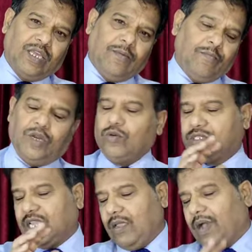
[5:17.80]
हो गई बिल्कुल
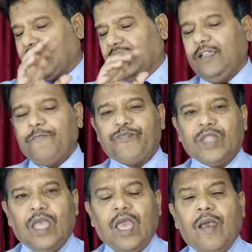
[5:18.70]
सही बात है
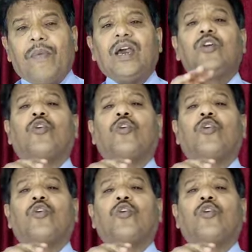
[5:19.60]
मगर